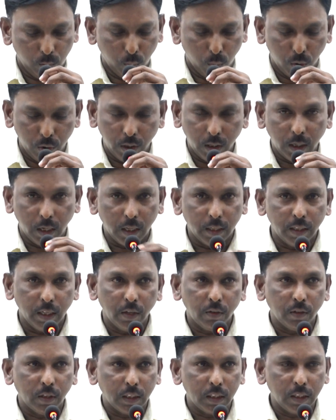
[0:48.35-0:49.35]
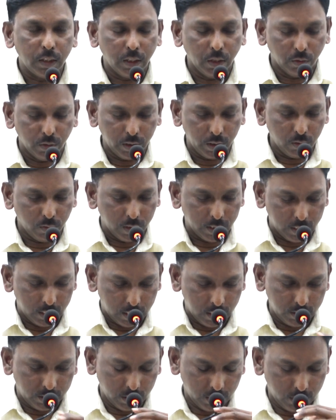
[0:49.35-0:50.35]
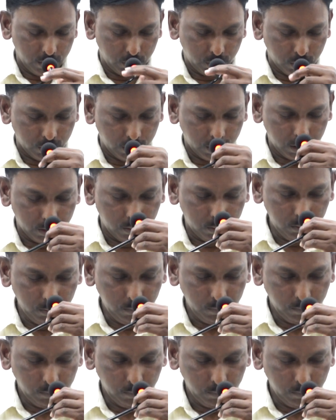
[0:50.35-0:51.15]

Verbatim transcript: ముందుగా దేవాతి దేవునికి వందనాలు చెల్లిస్తున్నాను